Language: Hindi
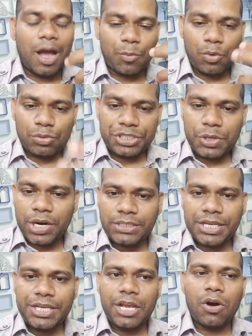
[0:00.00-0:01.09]
आपको खुशी होना
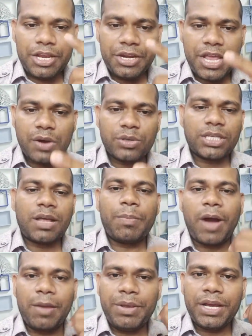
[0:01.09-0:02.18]
चाहिए इंडिया ग्रो के साथ आप
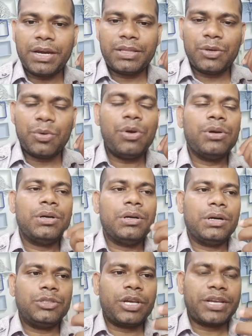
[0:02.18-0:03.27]
फार्मिंग करते हो
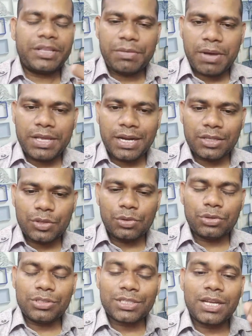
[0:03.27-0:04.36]
और जो खेती बाड़ी करते हो
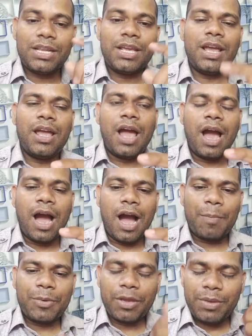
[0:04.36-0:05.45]
तो इसके लिए
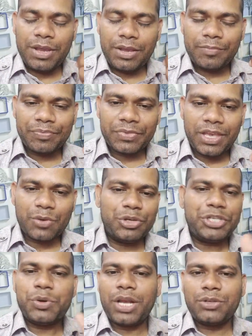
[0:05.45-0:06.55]
आपके भी ये
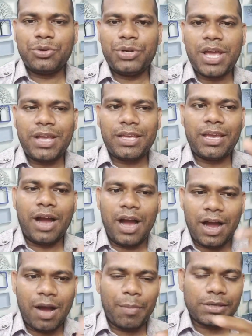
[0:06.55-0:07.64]
खुशी होना जरूरी है कि
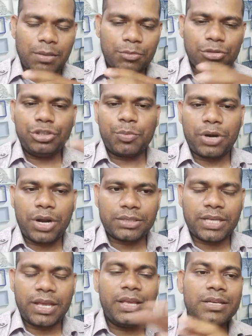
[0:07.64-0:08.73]
हाँ हमारा सब कुछ जो
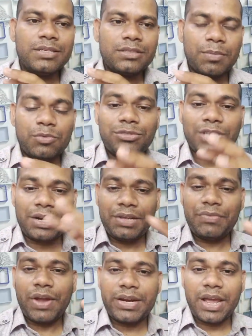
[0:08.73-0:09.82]
प्रोडक्ट्स है सब कुछ
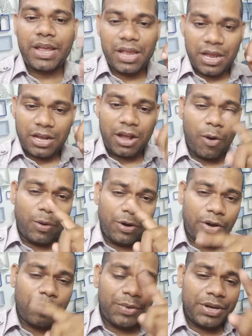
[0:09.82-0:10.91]
सर्टिफाइड है
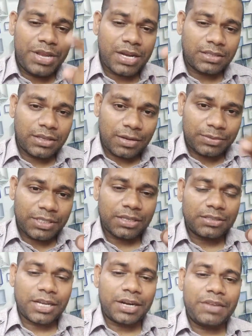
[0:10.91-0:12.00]
गवर्नर ऑफ इंडिया के तरफ से
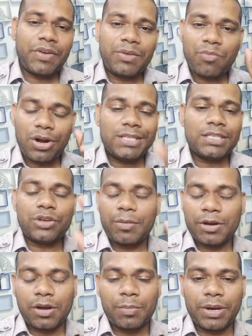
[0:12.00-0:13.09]
सर्टिफाइड बॉडी से
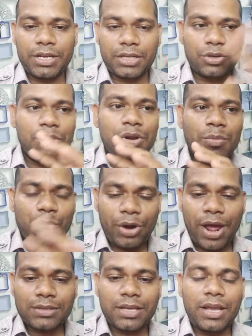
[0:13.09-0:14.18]
हमारा कंपनी का जो
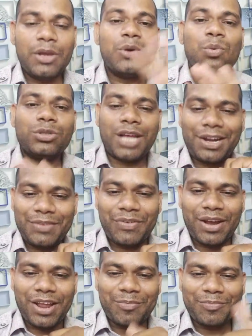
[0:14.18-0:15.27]
प्रोडक्ट्स है वो
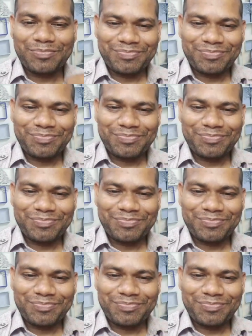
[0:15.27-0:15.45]
सर्टिफाइड है